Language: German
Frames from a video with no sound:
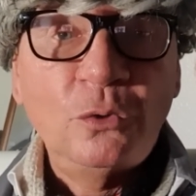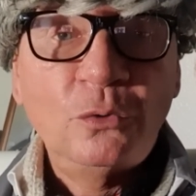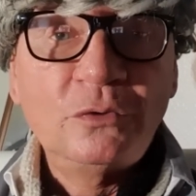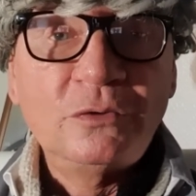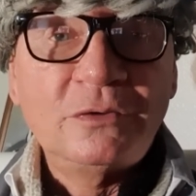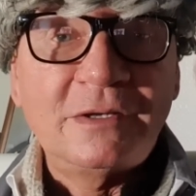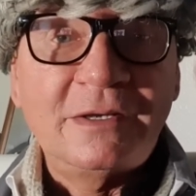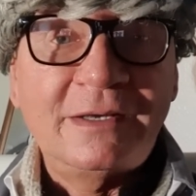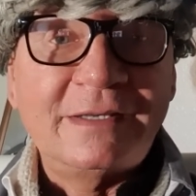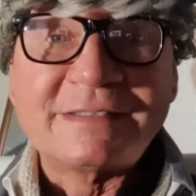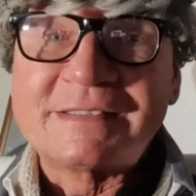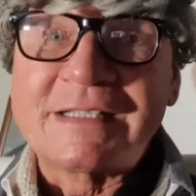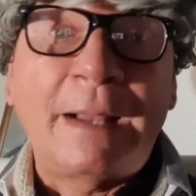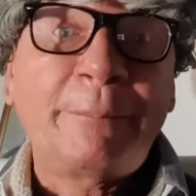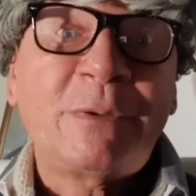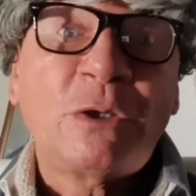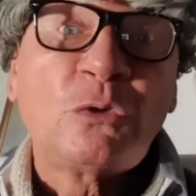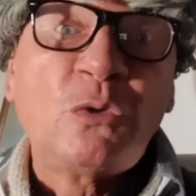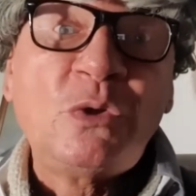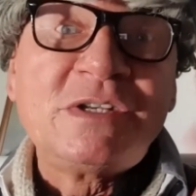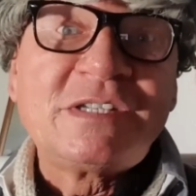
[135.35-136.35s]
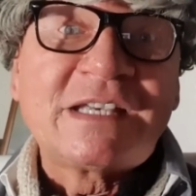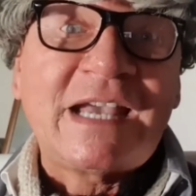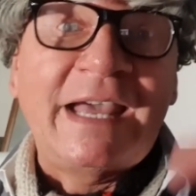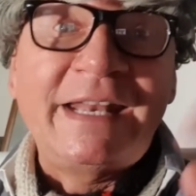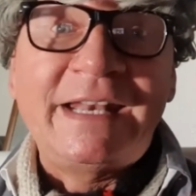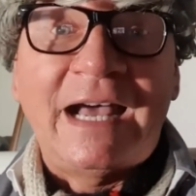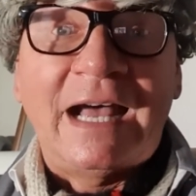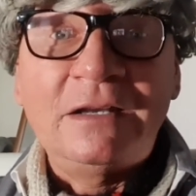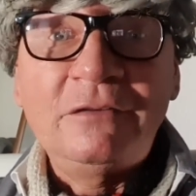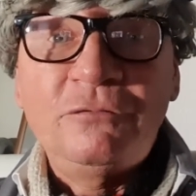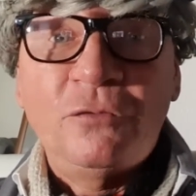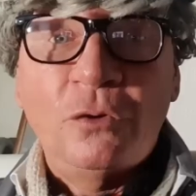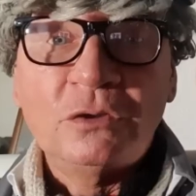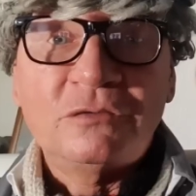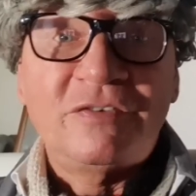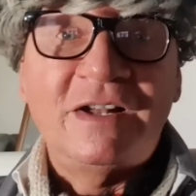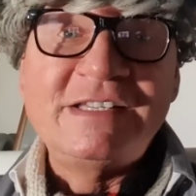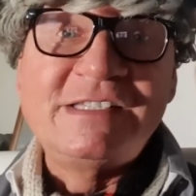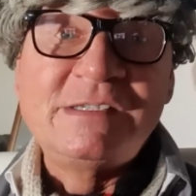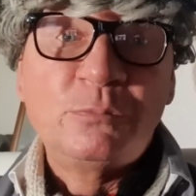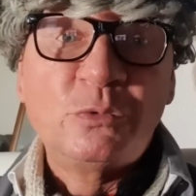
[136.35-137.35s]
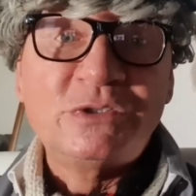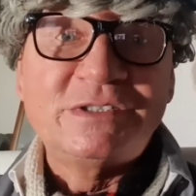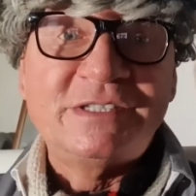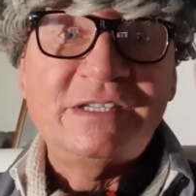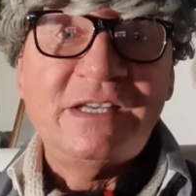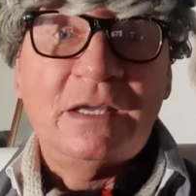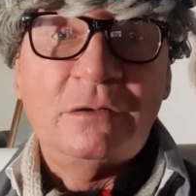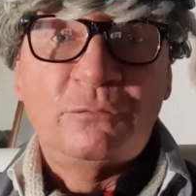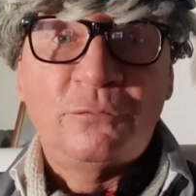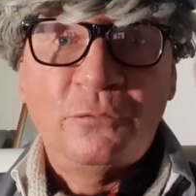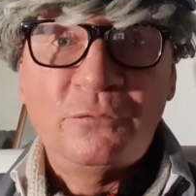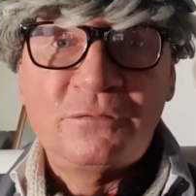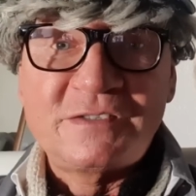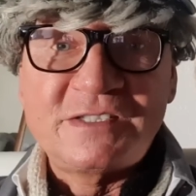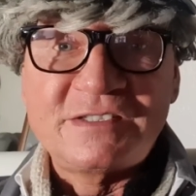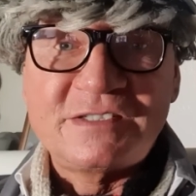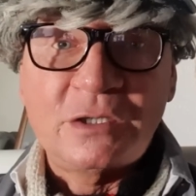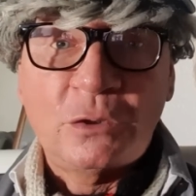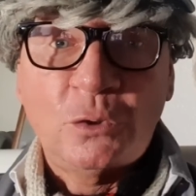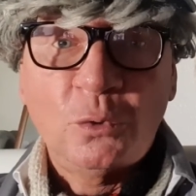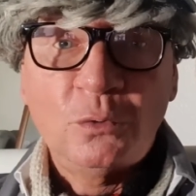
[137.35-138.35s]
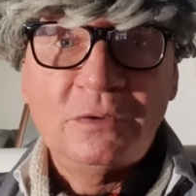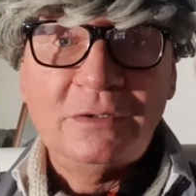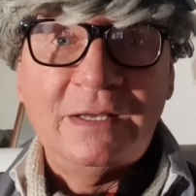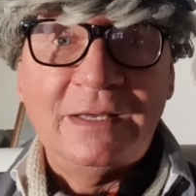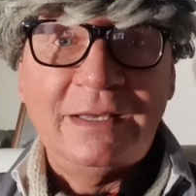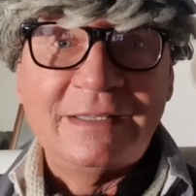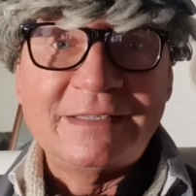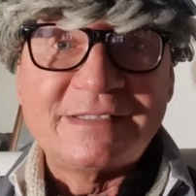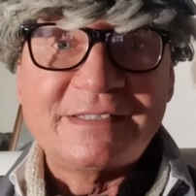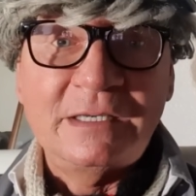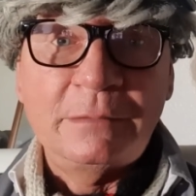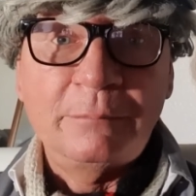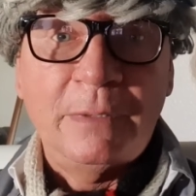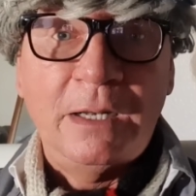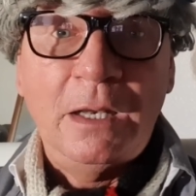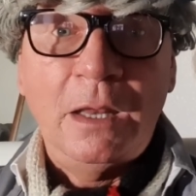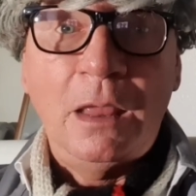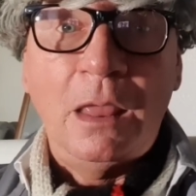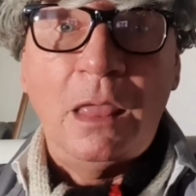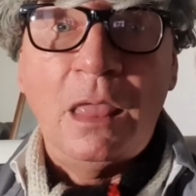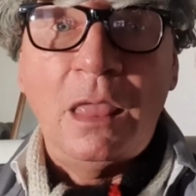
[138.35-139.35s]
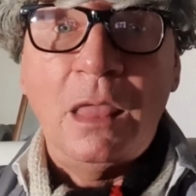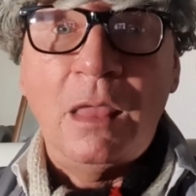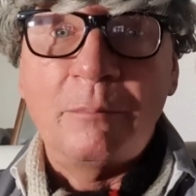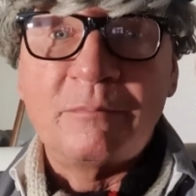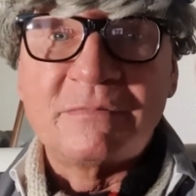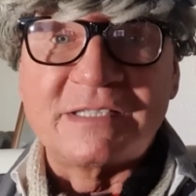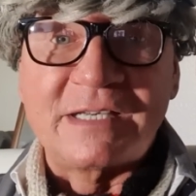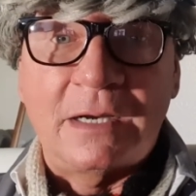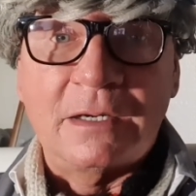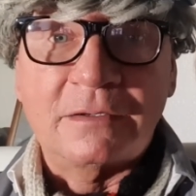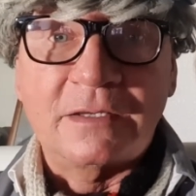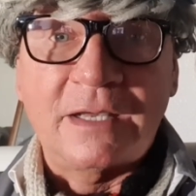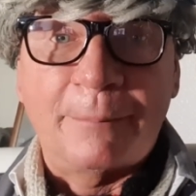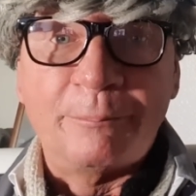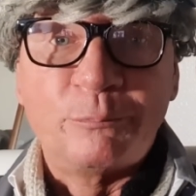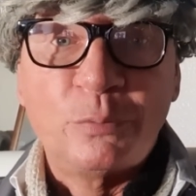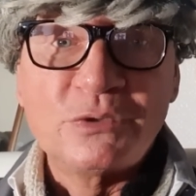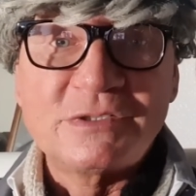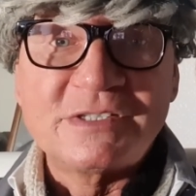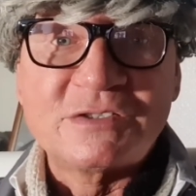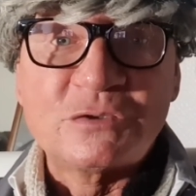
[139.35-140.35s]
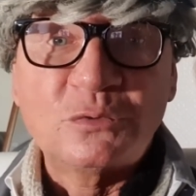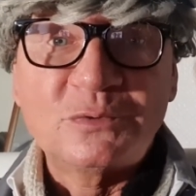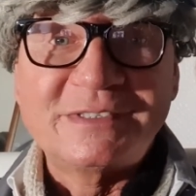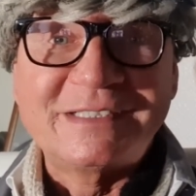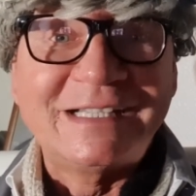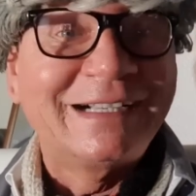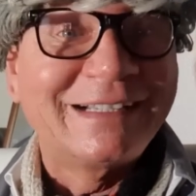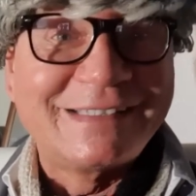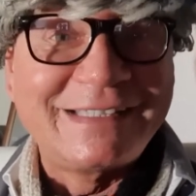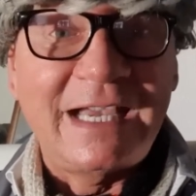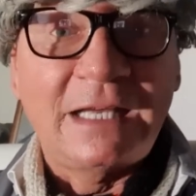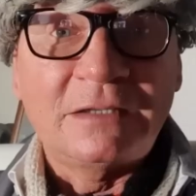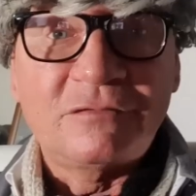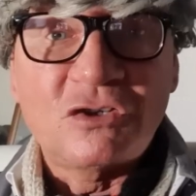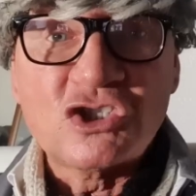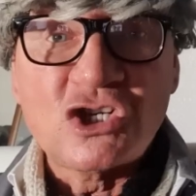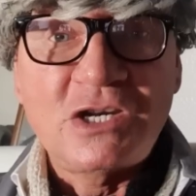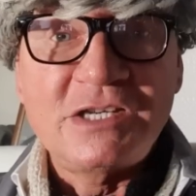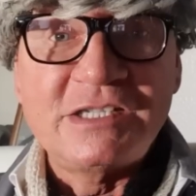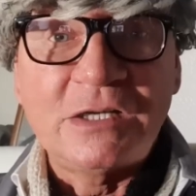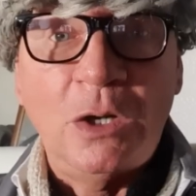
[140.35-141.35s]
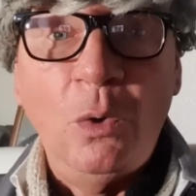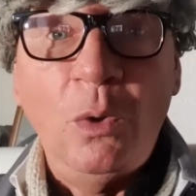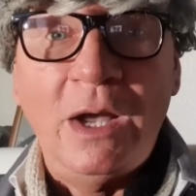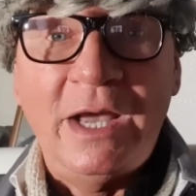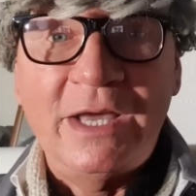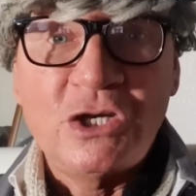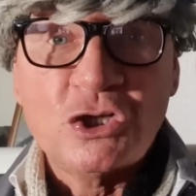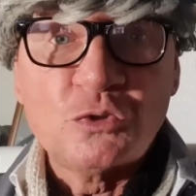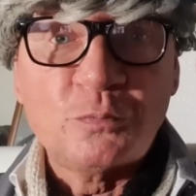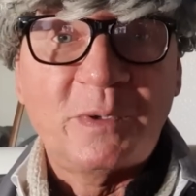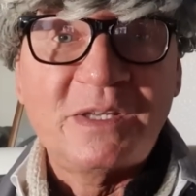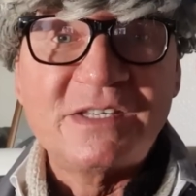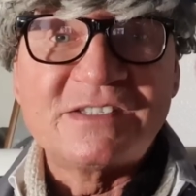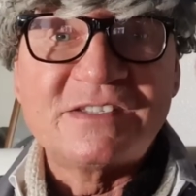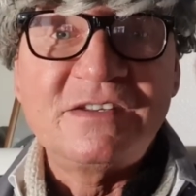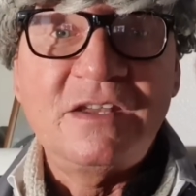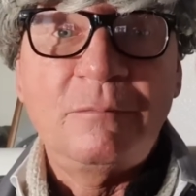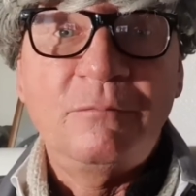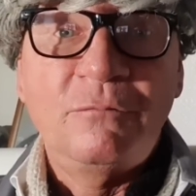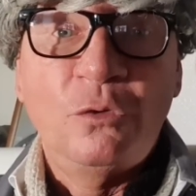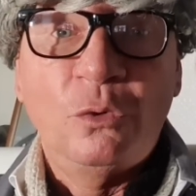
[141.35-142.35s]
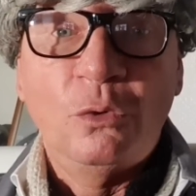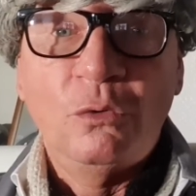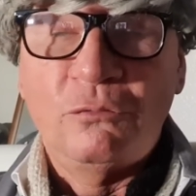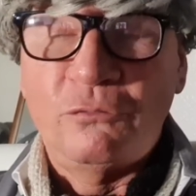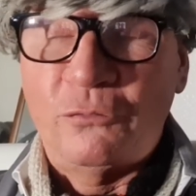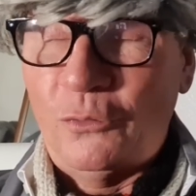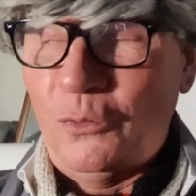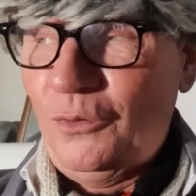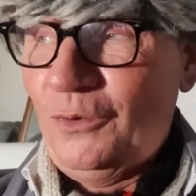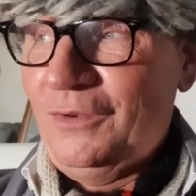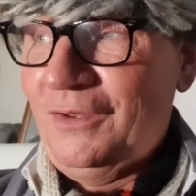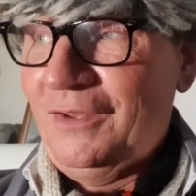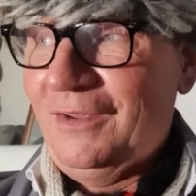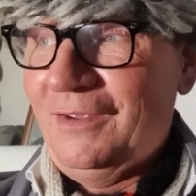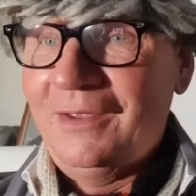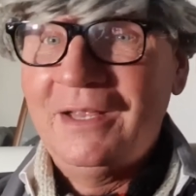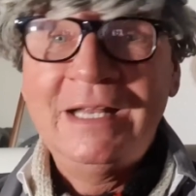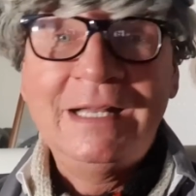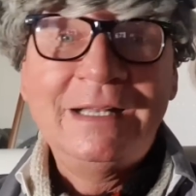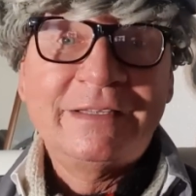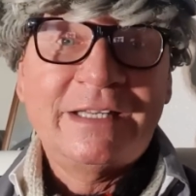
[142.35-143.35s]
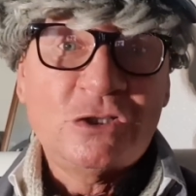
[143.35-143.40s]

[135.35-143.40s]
Und äh, es gab natürlich keine Antwort, weil sie musste ja in 50 Sekunden äh, zehnmal ähm, sagen. Ja, böse Zungen sagen, sie hat wahrscheinlich auch eine Spritznebenwirkung, Freunde.